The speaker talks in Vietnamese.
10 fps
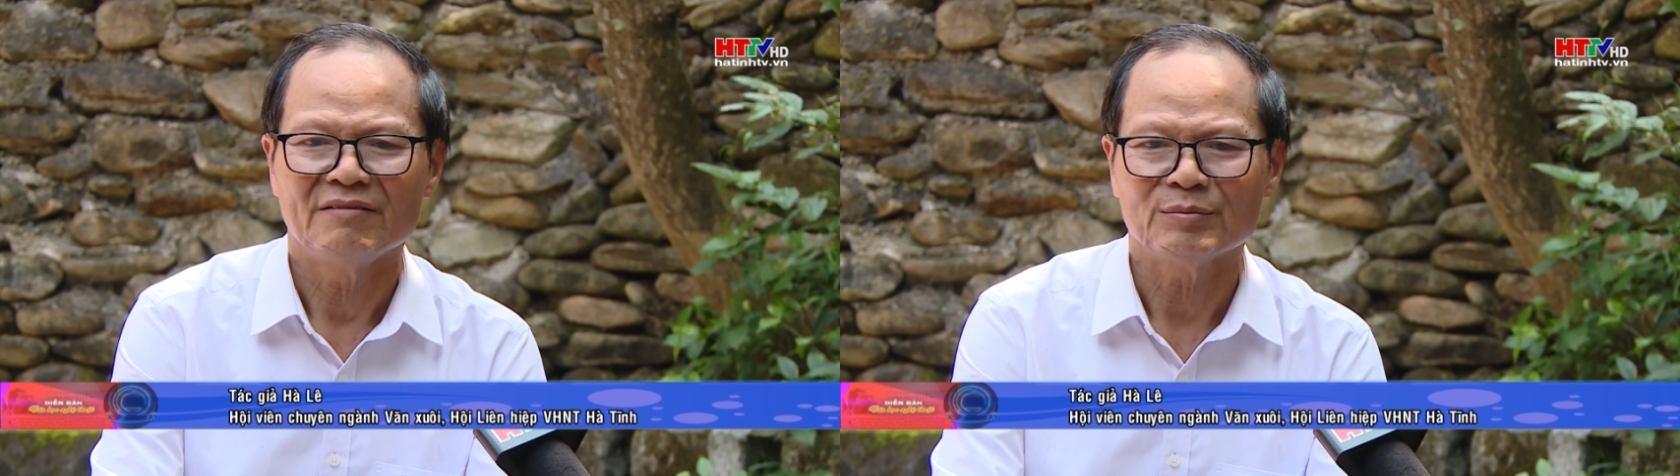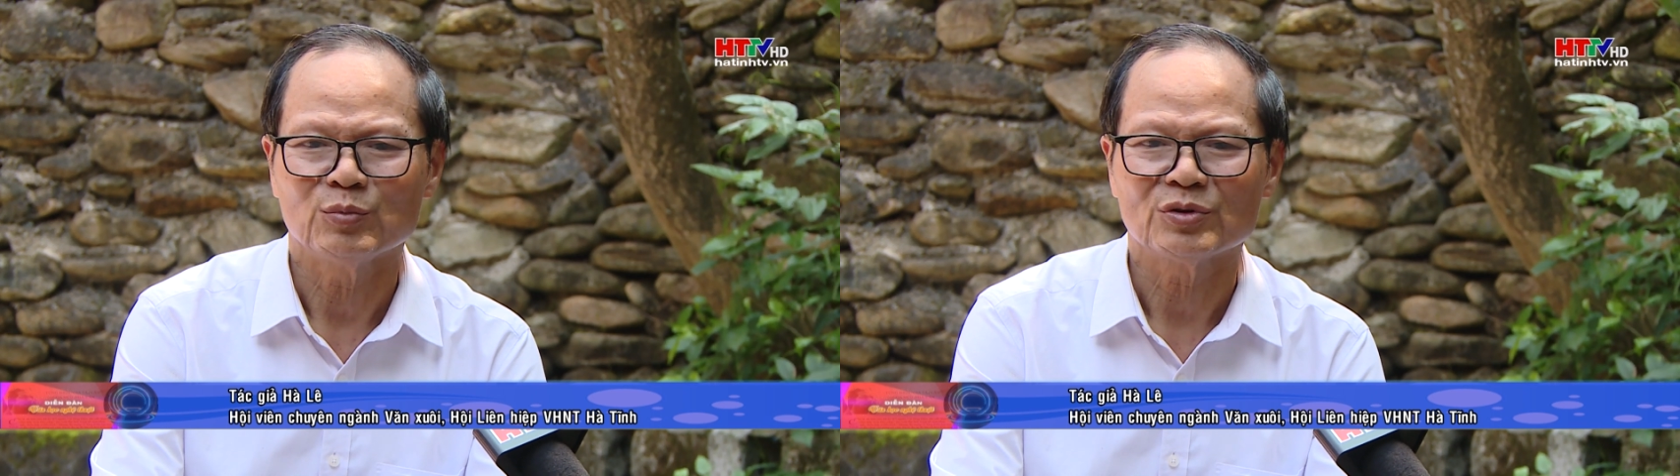
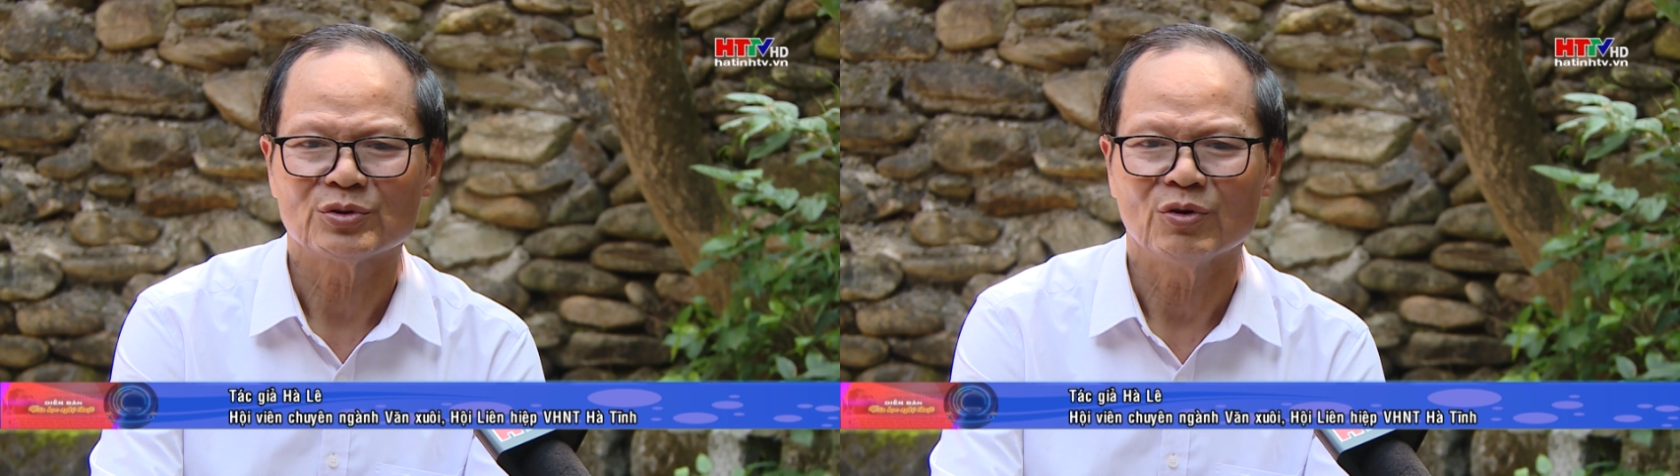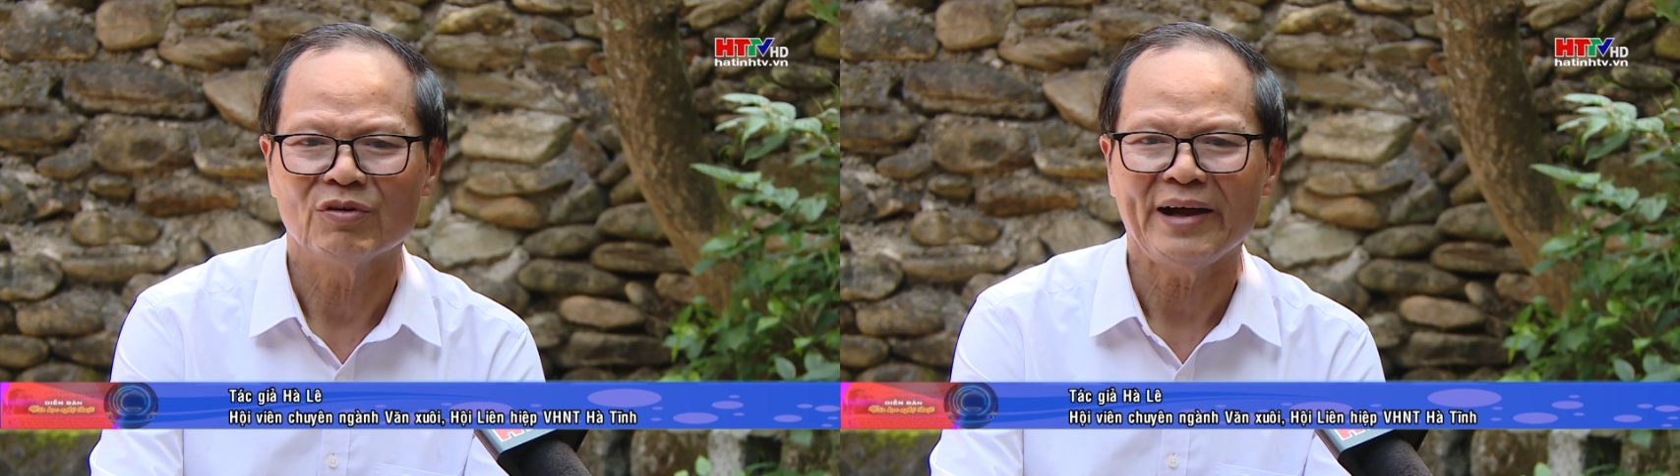viết một
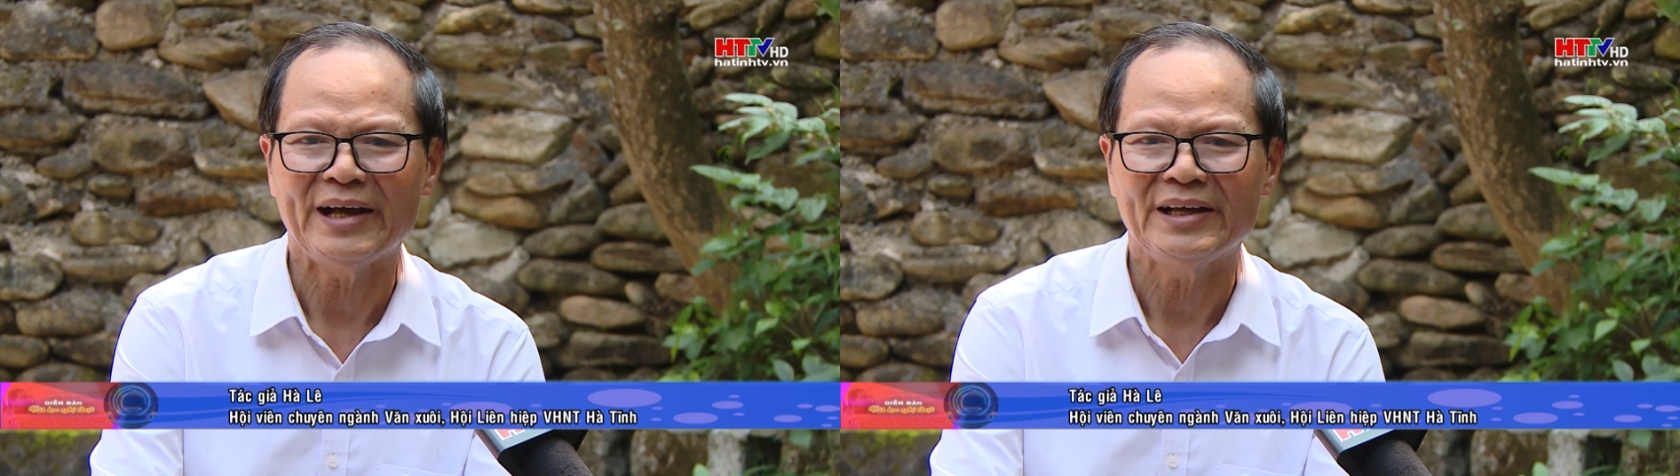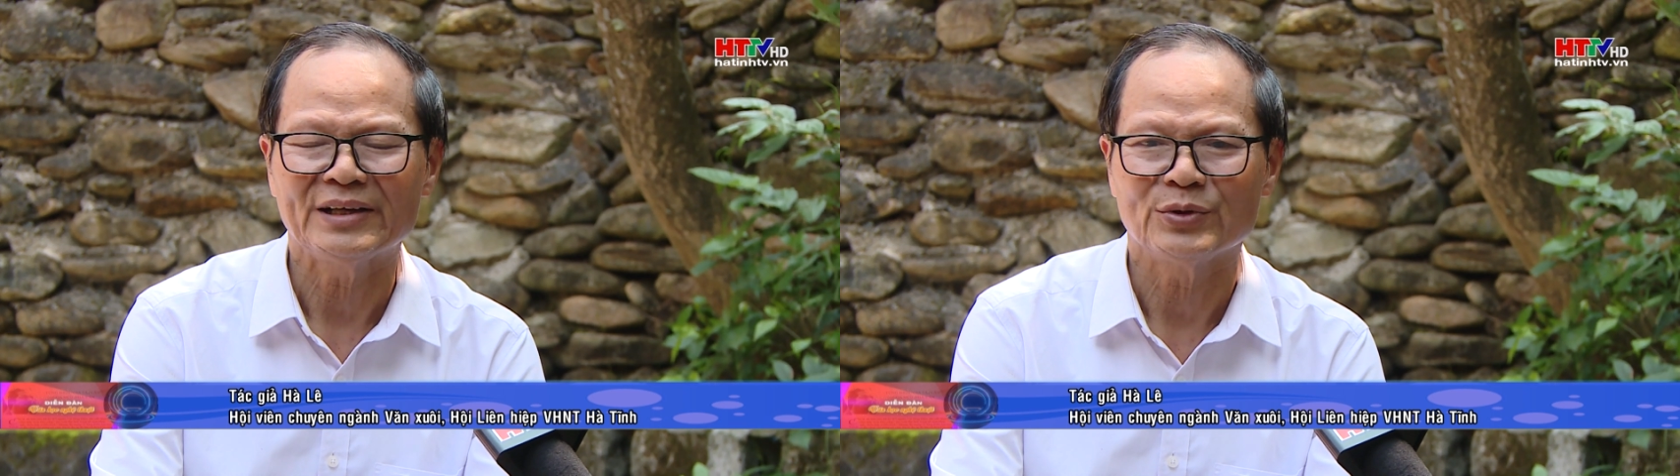số
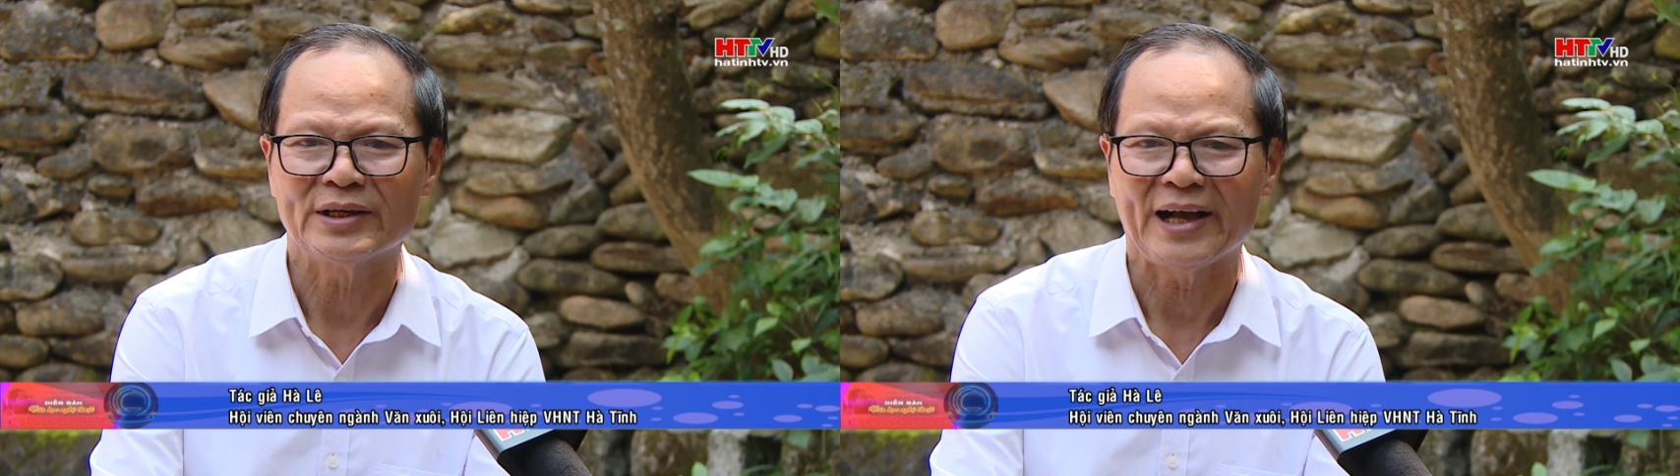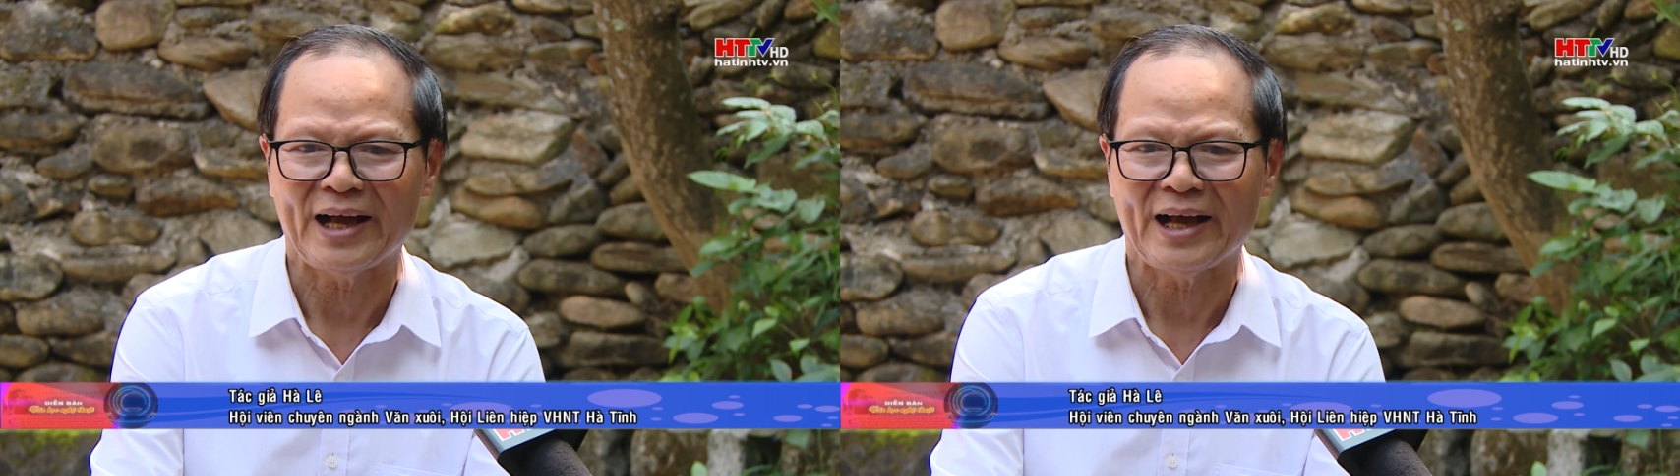vai truyền